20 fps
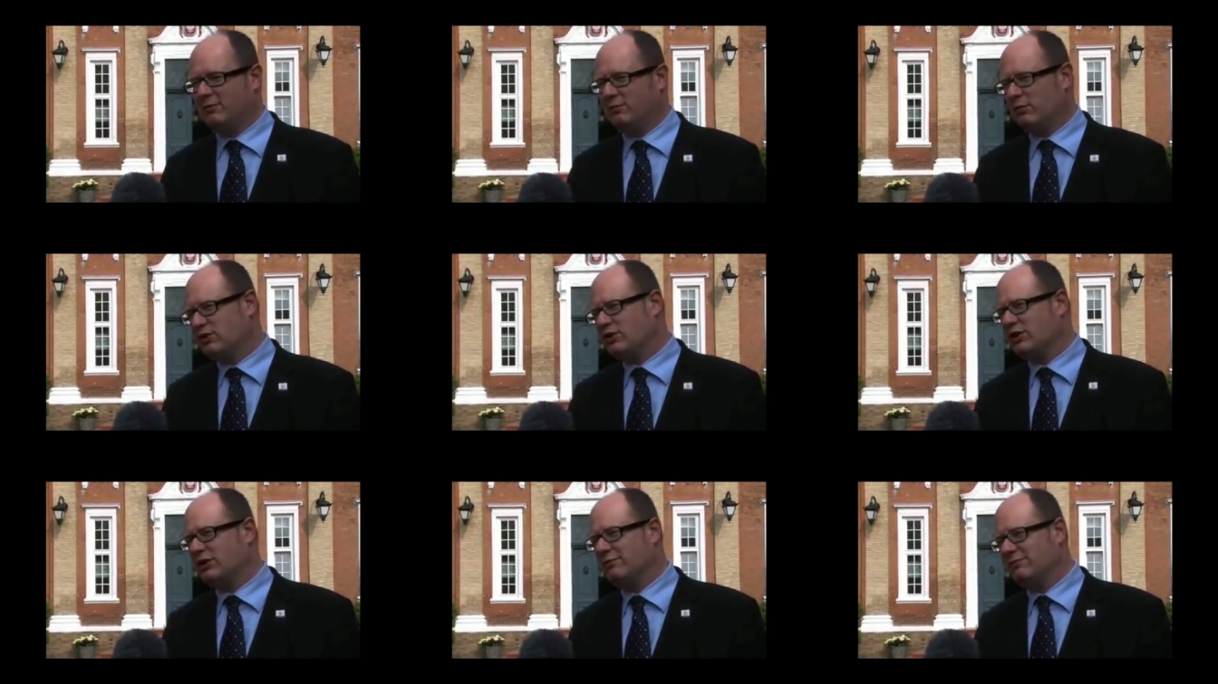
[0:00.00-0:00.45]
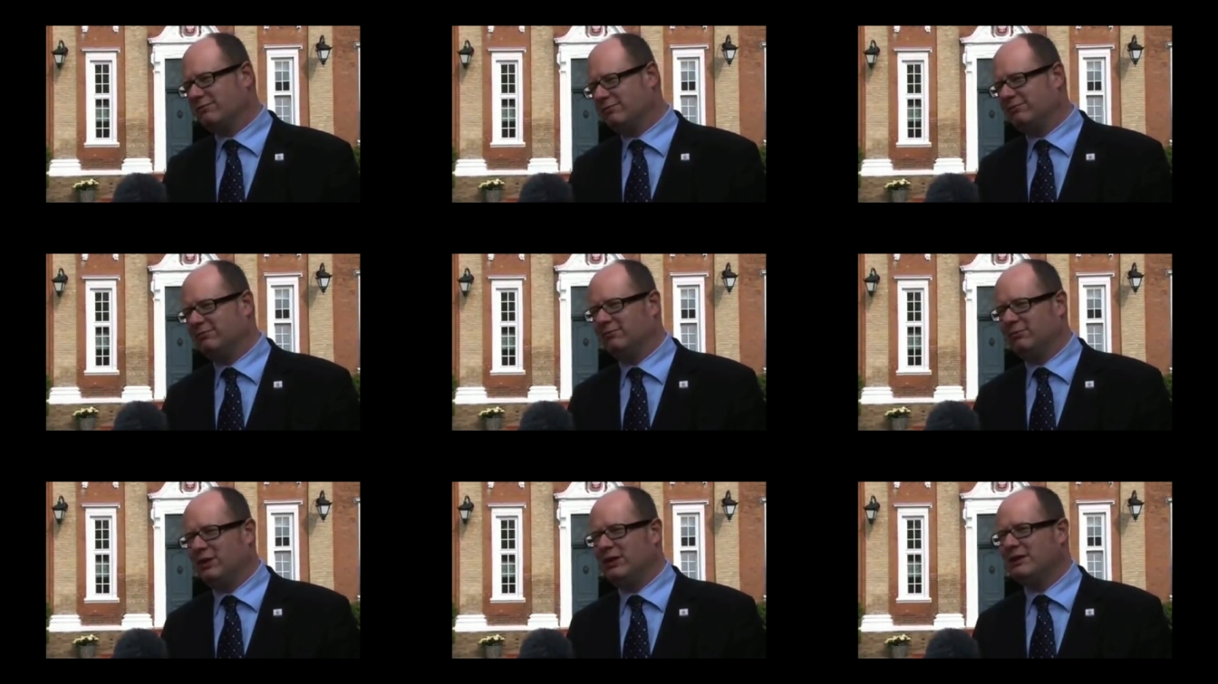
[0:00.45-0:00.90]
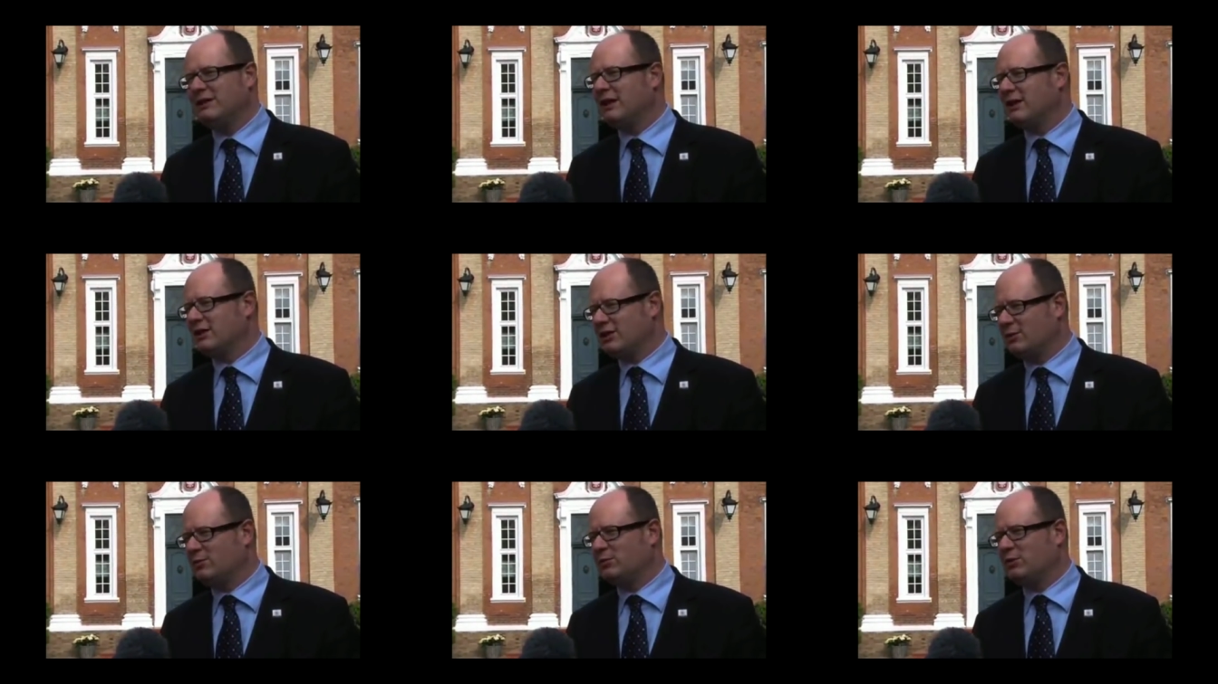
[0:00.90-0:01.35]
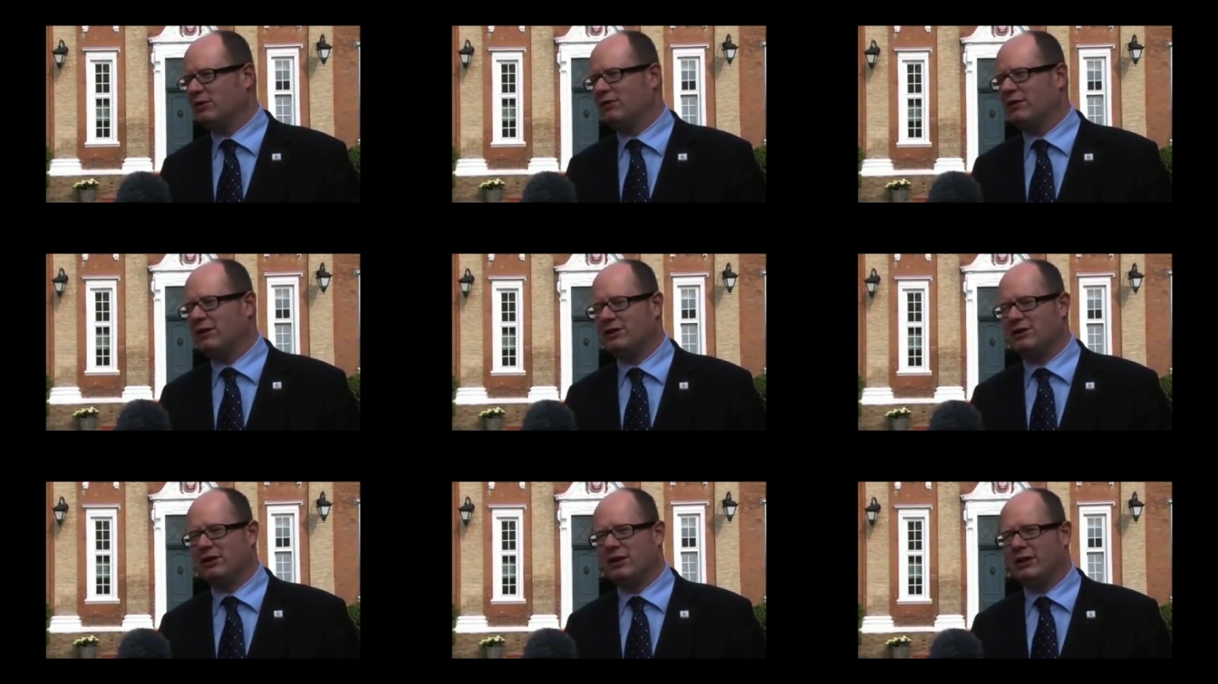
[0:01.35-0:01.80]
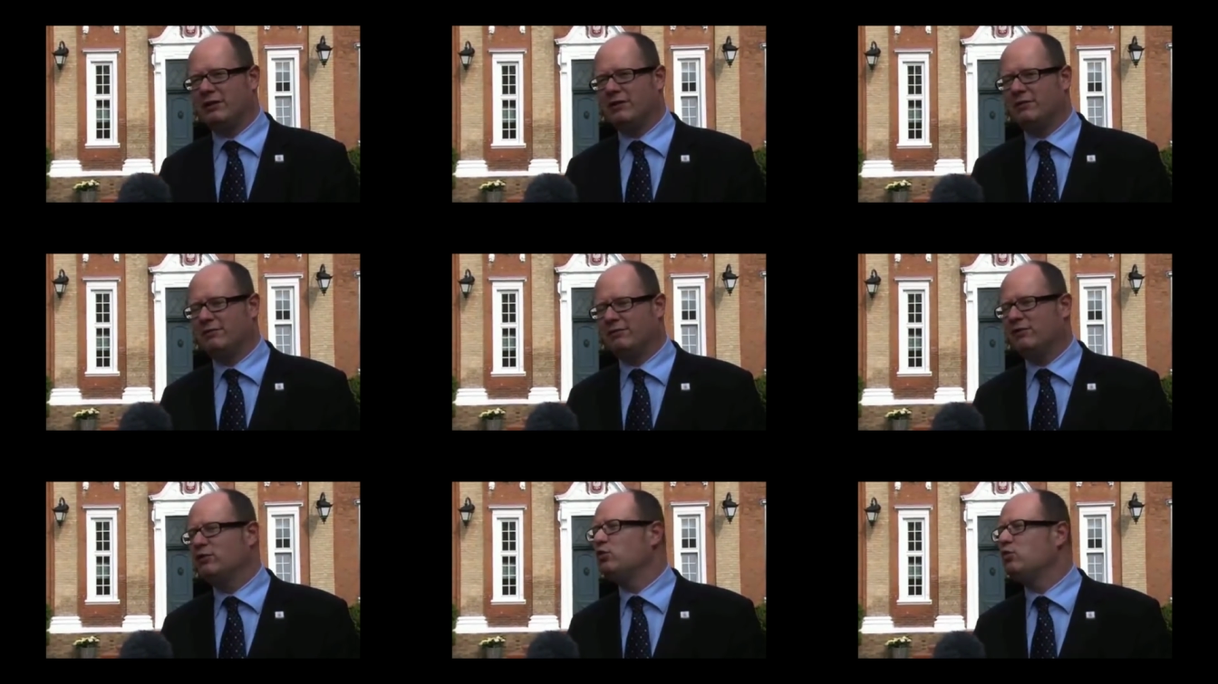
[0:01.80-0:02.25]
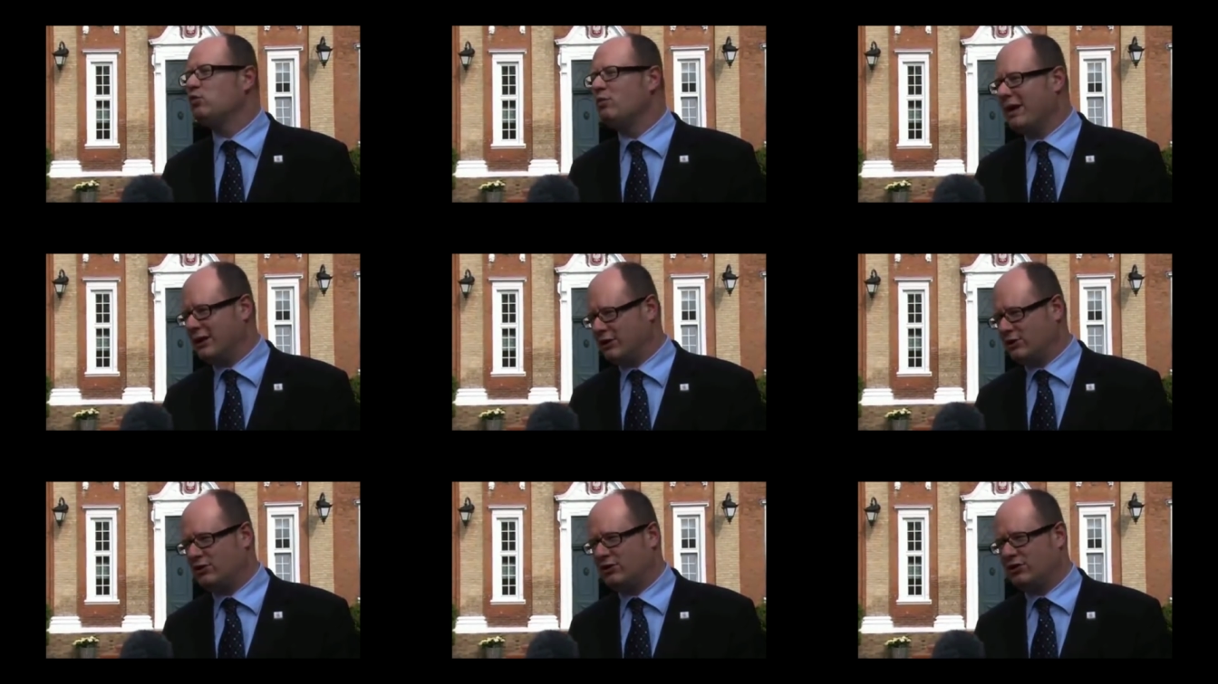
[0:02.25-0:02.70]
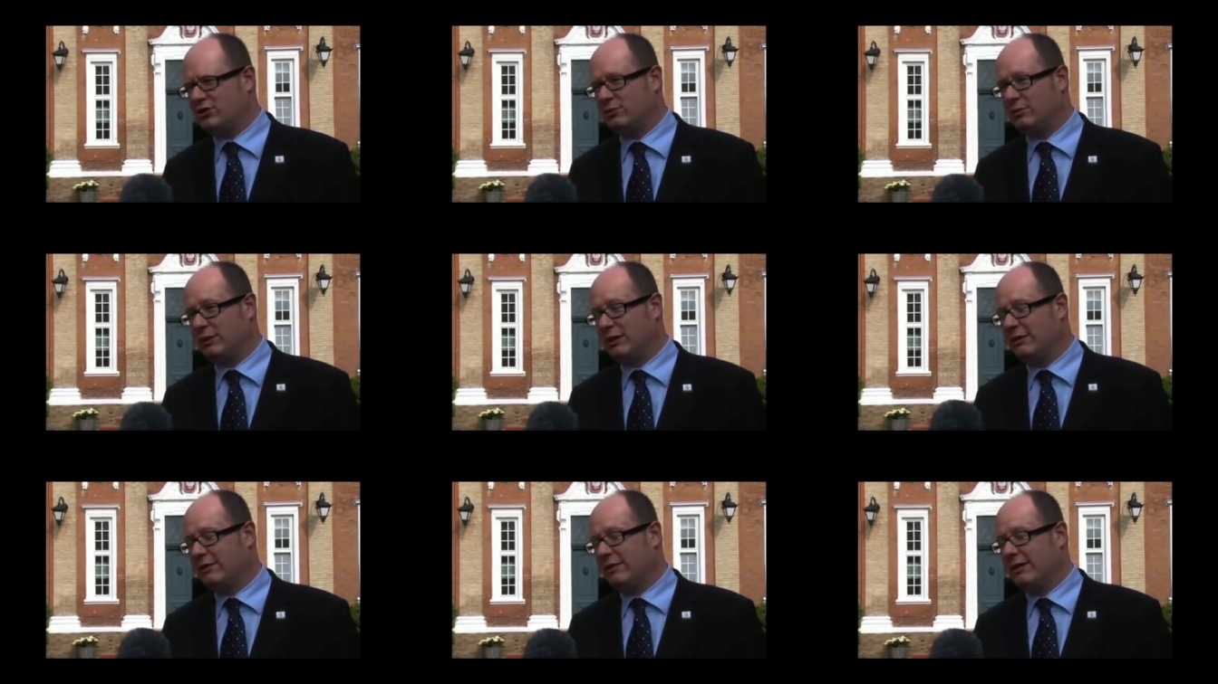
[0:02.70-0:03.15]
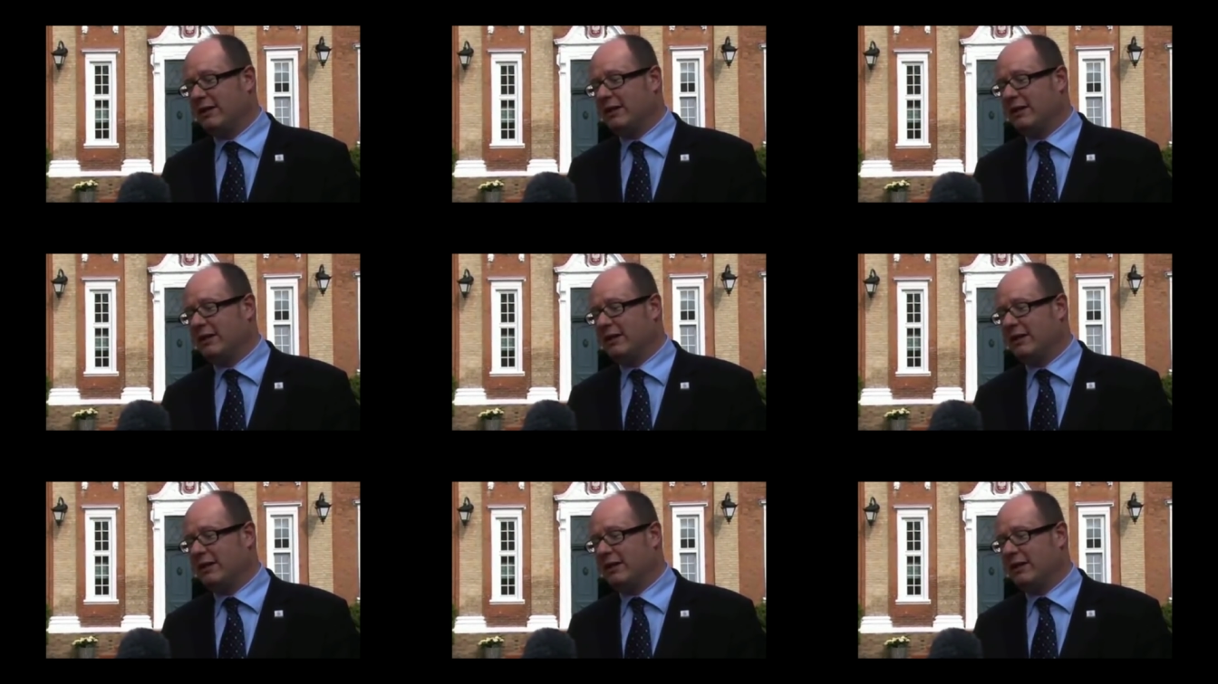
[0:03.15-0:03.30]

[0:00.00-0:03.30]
Może nie zaakceptować, ale wytłumaczyć sobie.